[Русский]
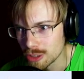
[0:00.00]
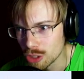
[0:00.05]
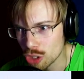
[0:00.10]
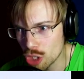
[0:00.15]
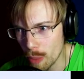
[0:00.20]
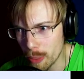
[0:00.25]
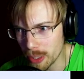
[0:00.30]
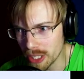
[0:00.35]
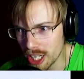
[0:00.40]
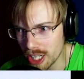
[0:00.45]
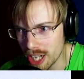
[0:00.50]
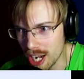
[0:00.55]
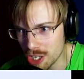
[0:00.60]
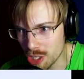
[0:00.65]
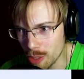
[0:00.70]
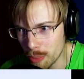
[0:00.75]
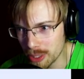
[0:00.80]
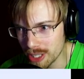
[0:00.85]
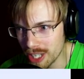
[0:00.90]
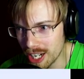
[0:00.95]
Жопа-нога,
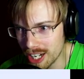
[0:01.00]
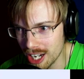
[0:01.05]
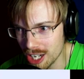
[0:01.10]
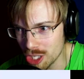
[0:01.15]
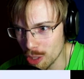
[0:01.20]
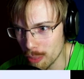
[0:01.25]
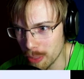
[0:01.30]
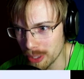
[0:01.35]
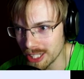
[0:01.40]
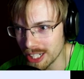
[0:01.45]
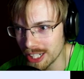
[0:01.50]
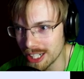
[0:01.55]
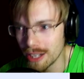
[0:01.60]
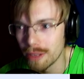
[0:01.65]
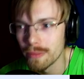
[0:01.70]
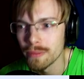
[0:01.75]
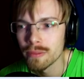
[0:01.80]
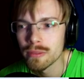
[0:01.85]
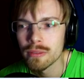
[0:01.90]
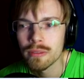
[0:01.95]
жопа-нога,
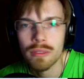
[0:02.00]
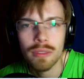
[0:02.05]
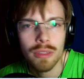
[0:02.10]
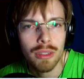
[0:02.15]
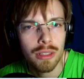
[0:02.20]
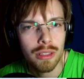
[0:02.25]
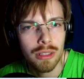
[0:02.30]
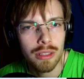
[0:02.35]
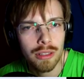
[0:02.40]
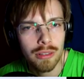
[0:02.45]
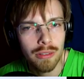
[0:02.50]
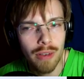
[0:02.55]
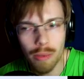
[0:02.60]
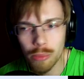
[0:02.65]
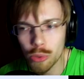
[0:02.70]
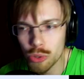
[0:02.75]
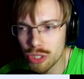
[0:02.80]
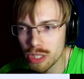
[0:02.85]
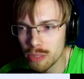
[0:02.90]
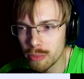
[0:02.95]
жопа-нога!
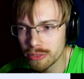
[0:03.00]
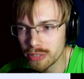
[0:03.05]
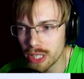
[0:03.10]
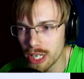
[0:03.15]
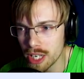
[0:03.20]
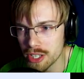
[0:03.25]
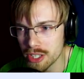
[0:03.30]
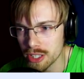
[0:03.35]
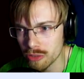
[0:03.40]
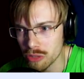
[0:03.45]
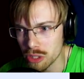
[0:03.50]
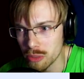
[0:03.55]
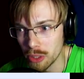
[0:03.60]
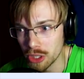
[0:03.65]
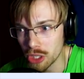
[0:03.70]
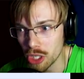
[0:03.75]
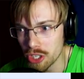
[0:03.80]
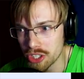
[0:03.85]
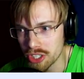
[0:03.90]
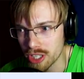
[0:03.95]
Вам лучше не повторять этого.
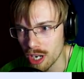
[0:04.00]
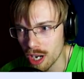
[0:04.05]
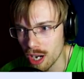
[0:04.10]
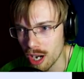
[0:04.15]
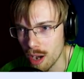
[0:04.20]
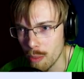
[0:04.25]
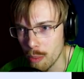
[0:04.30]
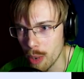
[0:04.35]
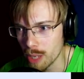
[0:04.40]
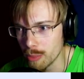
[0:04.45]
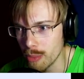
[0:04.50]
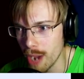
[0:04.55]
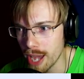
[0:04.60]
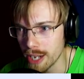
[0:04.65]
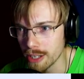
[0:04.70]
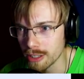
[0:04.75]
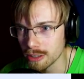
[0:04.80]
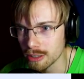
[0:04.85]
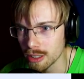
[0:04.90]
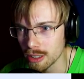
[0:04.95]
Смотрите, как
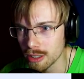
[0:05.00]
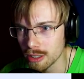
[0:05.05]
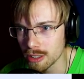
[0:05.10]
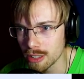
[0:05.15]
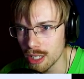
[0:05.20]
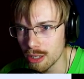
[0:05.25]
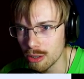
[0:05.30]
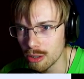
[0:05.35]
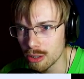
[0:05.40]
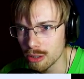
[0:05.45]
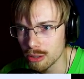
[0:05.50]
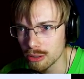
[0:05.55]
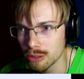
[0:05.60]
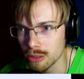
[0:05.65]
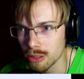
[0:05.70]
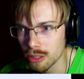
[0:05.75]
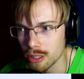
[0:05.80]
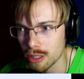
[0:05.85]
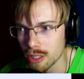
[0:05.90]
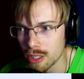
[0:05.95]
Барбариан-то не такой
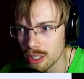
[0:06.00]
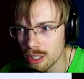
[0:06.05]
крутой.